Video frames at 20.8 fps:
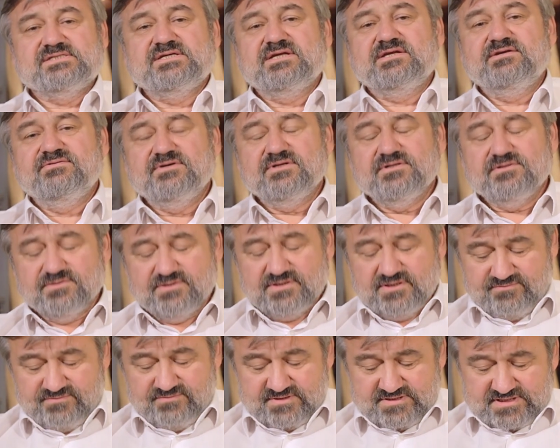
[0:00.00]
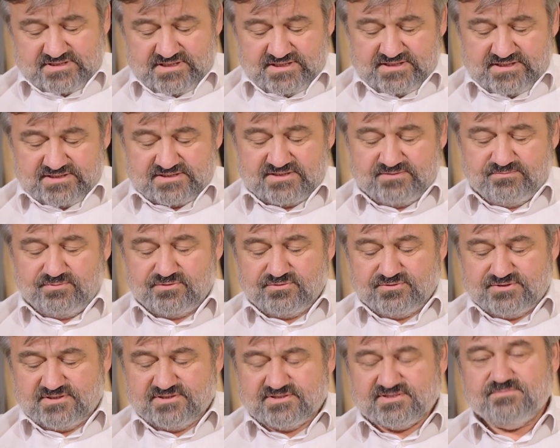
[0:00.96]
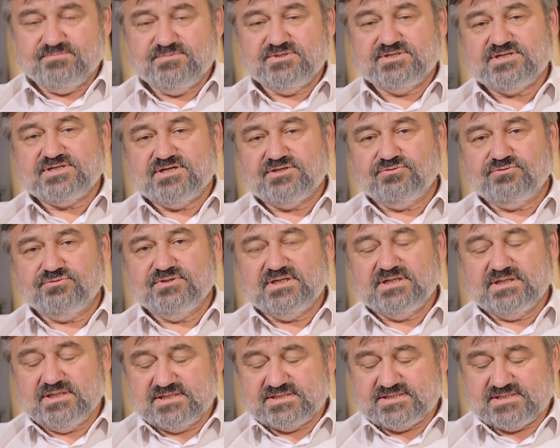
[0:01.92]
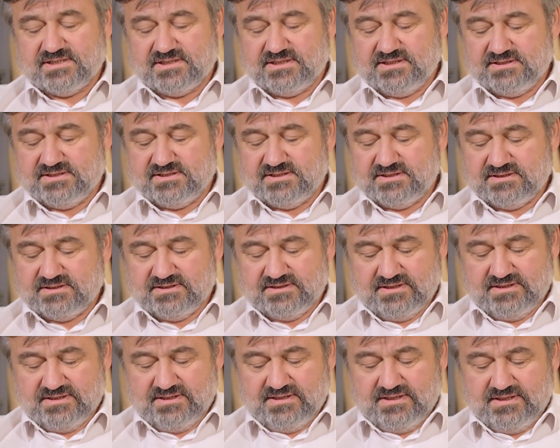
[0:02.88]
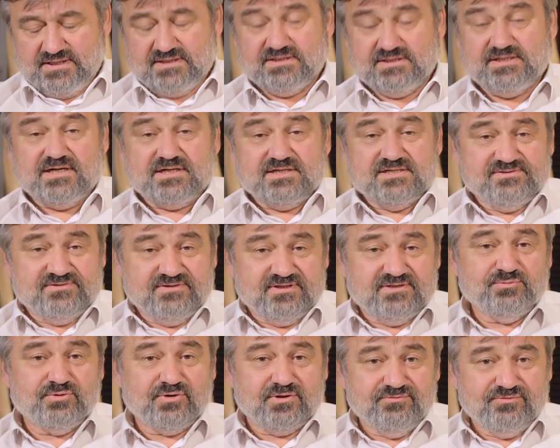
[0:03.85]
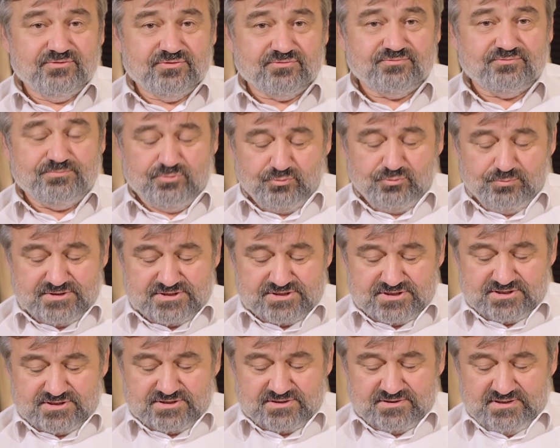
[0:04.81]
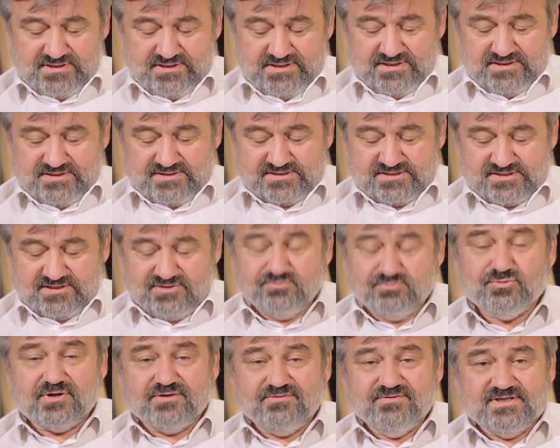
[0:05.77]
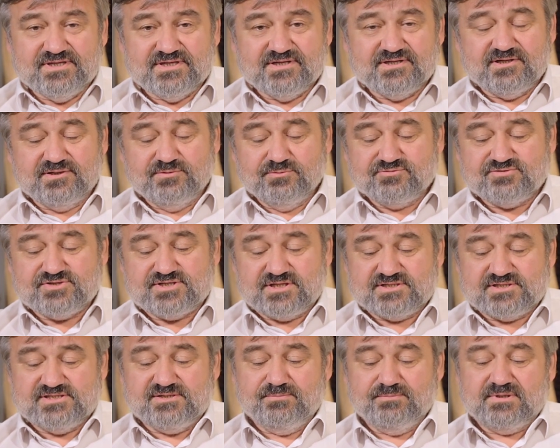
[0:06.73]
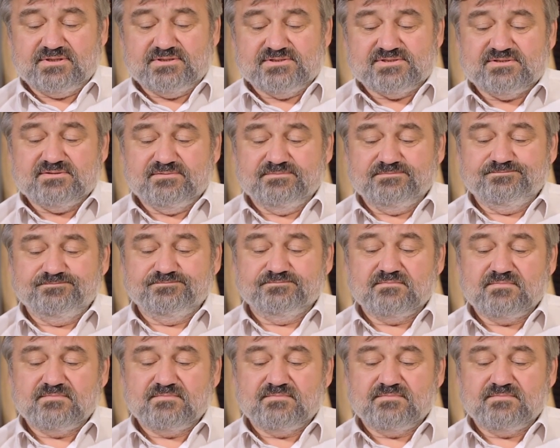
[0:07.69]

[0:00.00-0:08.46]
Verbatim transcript: Заревел он на весь лес и бросился бежать, куда глаза глядят. Да разве от муравьев убежишь? Целый муравейник к нему в шерсть забрался.